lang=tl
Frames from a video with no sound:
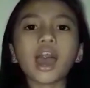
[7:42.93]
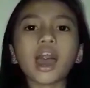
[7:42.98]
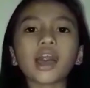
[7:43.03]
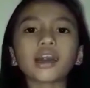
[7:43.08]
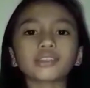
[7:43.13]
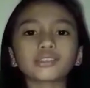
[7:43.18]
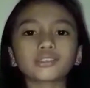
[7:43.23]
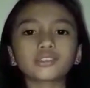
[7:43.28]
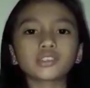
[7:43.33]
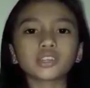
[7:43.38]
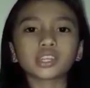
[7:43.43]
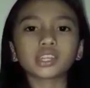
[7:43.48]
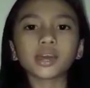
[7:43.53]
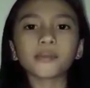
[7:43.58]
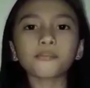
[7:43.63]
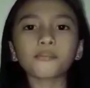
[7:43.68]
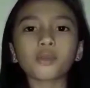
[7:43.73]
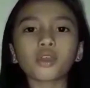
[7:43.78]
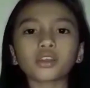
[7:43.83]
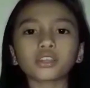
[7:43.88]
At dyan na
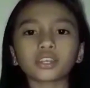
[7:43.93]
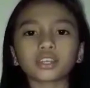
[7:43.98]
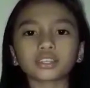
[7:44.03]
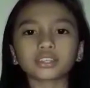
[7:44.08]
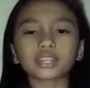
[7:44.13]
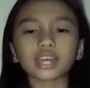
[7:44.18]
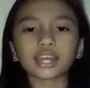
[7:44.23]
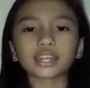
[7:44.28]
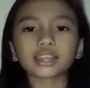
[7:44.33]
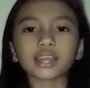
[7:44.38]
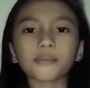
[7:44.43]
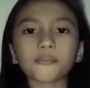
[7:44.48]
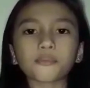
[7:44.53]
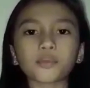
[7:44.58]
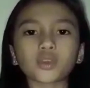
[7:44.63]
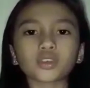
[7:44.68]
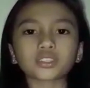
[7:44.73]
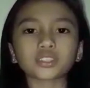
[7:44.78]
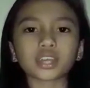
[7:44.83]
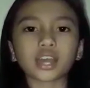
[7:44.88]
po
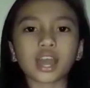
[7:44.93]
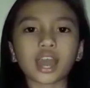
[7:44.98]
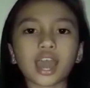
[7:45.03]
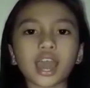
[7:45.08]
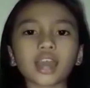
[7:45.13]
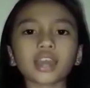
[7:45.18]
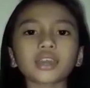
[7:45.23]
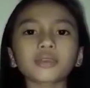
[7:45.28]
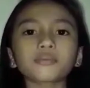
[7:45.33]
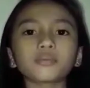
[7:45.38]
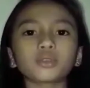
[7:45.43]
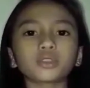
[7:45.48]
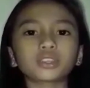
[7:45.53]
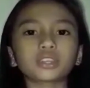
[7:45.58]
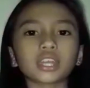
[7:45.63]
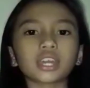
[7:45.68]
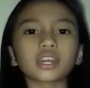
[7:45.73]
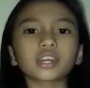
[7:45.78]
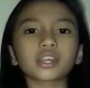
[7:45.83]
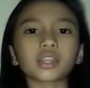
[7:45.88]
nagtatapos ang aking
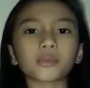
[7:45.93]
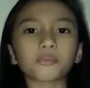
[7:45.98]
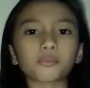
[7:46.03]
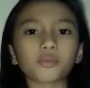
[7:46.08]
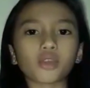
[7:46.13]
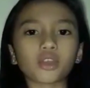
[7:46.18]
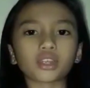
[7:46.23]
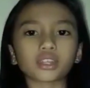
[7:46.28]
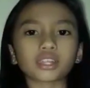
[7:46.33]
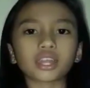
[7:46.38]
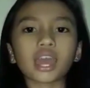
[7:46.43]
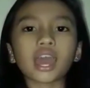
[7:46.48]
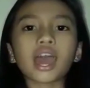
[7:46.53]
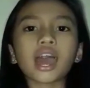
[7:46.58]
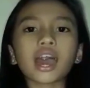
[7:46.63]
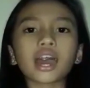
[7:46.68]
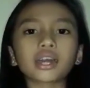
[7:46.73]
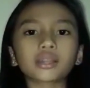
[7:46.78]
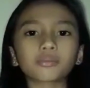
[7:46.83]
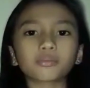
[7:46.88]
munting report.
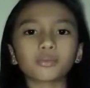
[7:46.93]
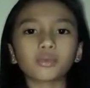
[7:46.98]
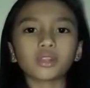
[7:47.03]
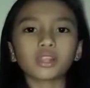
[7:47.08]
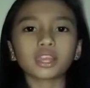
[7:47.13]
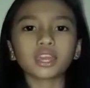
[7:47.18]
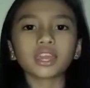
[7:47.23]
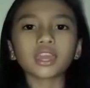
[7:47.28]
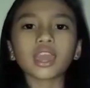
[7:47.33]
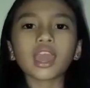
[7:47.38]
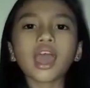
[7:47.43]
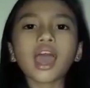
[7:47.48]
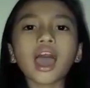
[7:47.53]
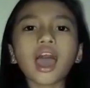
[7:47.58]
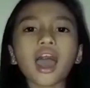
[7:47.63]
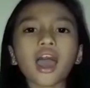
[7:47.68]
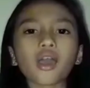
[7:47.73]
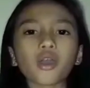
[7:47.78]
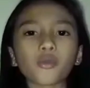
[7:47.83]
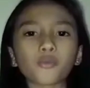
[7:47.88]
At muli,
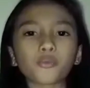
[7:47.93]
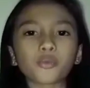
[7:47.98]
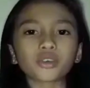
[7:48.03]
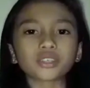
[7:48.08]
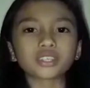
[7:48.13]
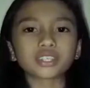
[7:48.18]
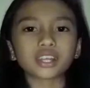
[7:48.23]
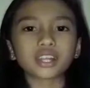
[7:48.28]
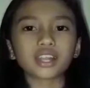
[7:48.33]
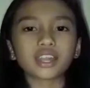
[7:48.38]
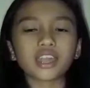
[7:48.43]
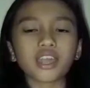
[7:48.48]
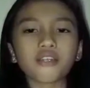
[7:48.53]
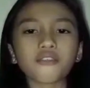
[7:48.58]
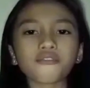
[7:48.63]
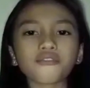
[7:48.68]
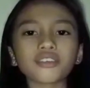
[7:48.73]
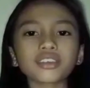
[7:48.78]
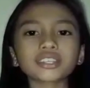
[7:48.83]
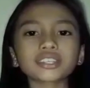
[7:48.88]
ako po si
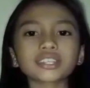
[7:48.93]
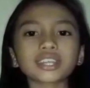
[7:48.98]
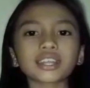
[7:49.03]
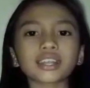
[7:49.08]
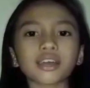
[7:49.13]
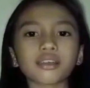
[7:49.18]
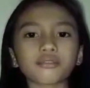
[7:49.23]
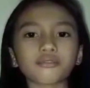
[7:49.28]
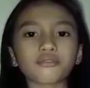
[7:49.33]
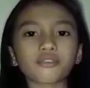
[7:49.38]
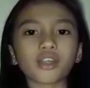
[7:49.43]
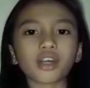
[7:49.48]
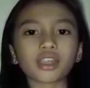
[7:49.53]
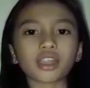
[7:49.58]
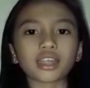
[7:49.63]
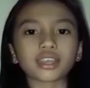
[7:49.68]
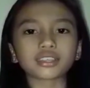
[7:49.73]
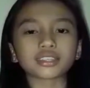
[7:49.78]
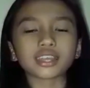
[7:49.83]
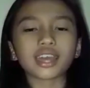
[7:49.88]
Leon Francine and
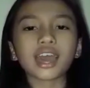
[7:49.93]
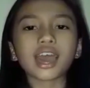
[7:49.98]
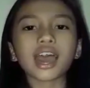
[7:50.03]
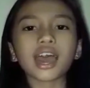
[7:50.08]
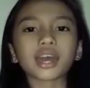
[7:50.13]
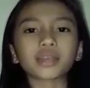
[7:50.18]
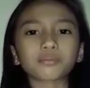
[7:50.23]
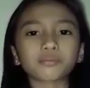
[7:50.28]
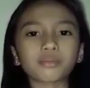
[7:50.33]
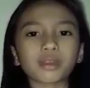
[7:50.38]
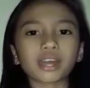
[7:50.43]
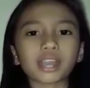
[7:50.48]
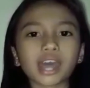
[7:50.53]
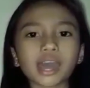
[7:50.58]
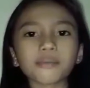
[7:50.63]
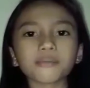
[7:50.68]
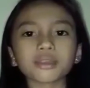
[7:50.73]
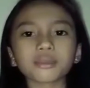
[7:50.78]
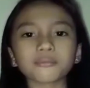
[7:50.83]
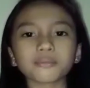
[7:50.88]
Flores at
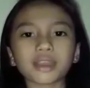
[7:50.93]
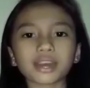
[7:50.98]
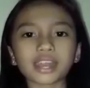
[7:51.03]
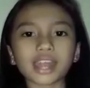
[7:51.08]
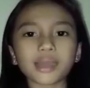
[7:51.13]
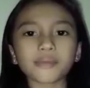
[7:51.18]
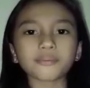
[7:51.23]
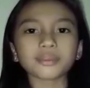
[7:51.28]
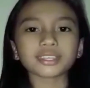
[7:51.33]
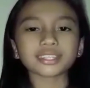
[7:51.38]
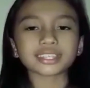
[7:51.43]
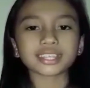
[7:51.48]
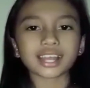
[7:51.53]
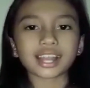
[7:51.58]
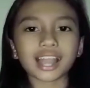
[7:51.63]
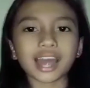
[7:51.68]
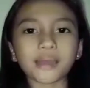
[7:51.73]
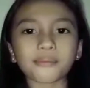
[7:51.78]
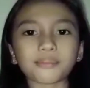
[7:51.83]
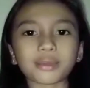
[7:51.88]
maraming maraming
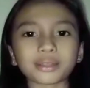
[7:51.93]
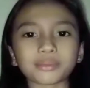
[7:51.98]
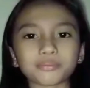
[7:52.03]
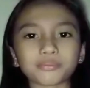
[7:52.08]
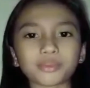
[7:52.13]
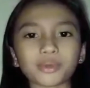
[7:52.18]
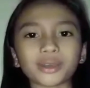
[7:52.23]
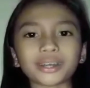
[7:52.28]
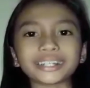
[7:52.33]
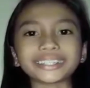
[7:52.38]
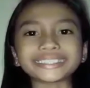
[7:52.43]
salamat po